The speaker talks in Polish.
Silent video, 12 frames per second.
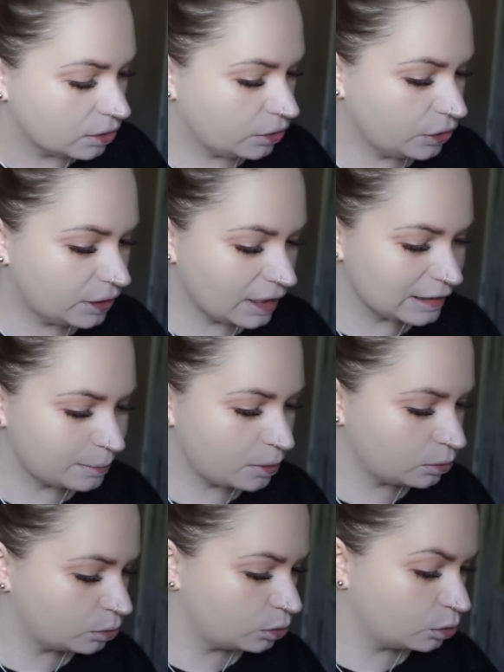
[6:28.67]
No i teraz
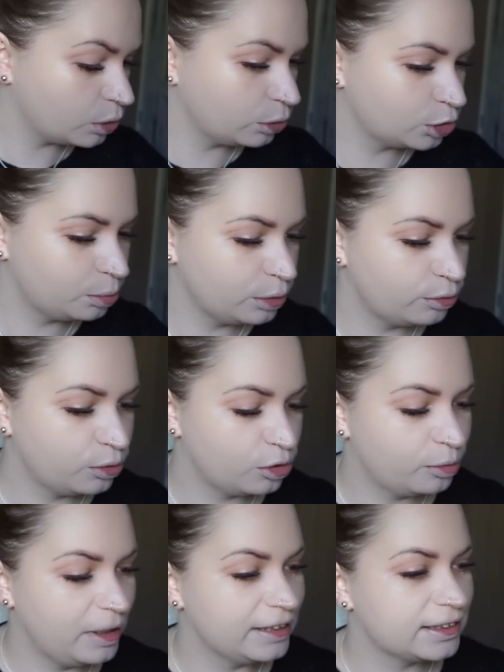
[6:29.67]
produkt, który już był w
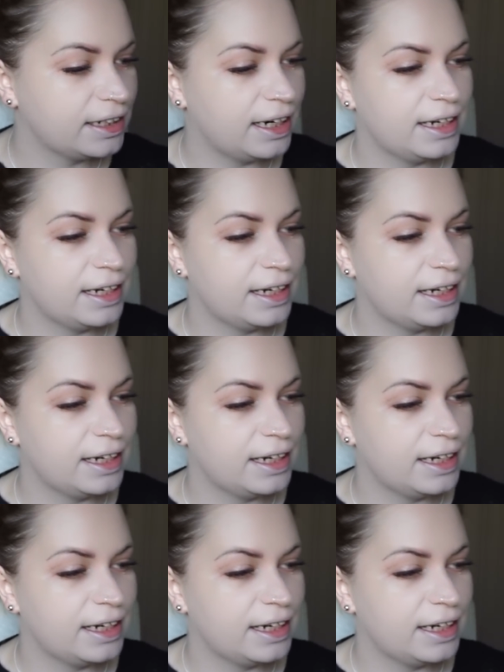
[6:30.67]
ulubieńcach,